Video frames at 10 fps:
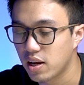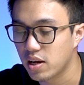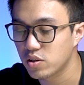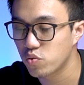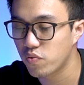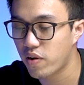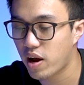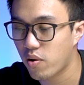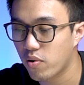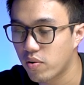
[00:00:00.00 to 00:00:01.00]
Đấy, zoom
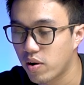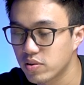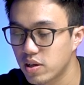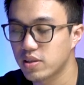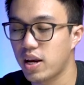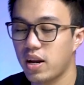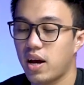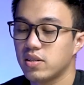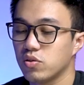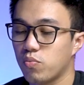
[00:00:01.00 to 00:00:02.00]
vào Nó rất là dễ đây
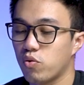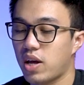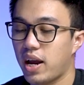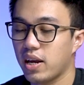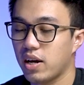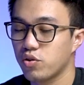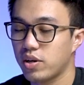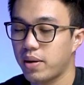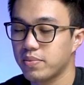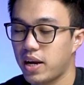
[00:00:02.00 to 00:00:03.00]
sử dụng một tay để cho anh
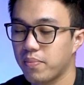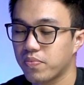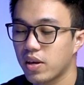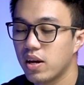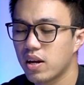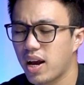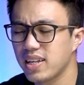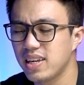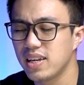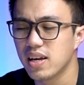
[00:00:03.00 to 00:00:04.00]
em xem Đấy
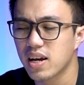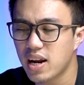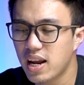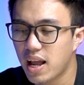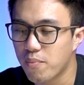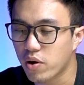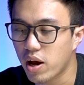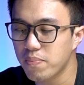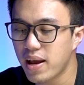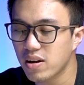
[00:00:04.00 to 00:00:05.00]
thì đây là một cái
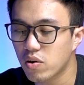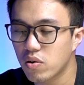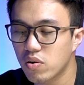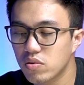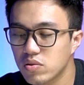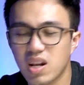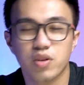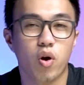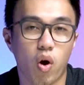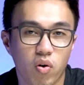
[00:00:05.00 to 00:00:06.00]
update nó rất là
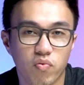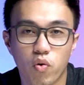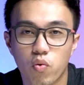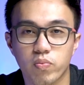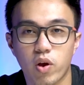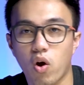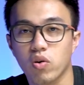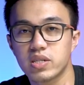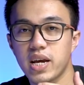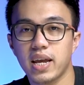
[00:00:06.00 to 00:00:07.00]
nhỏ, vô cùng nhỏ
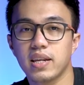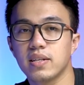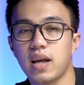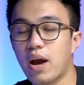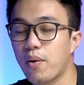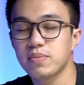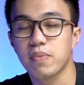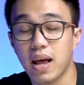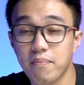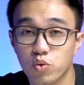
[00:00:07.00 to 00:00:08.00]
trên iOS
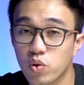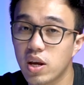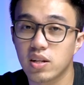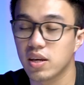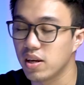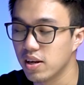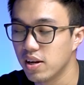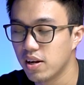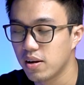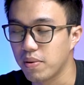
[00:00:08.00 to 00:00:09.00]
15. Tuy nhiên thì
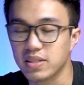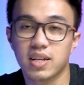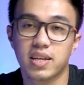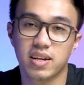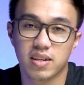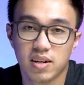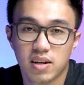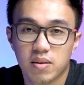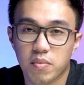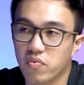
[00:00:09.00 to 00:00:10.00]
mình rất là thích
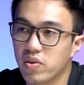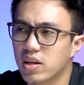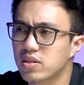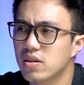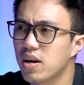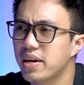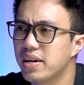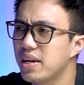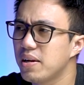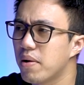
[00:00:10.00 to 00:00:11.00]
bởi vì là trước đây
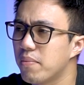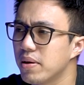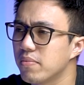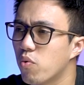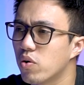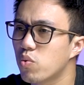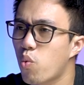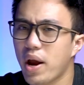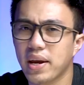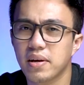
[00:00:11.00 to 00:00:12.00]
khi mà mình muốn
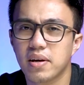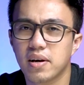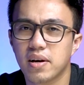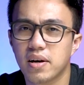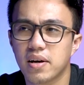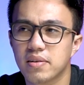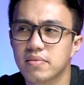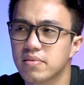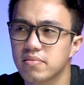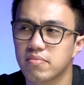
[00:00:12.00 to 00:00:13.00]
quay uh,
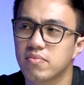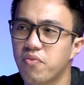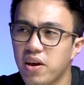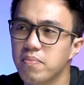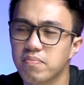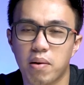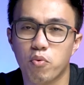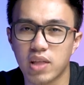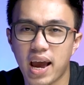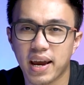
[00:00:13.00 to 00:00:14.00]
phim bằng
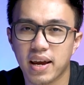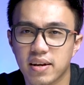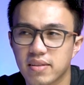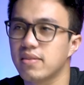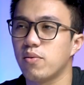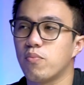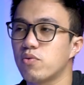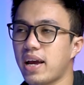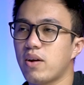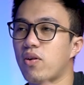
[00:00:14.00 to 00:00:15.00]
một tay ấy, kiểu một
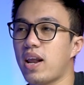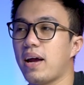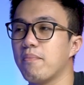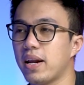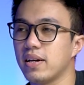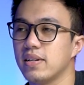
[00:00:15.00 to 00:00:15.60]
tay còn lại bận,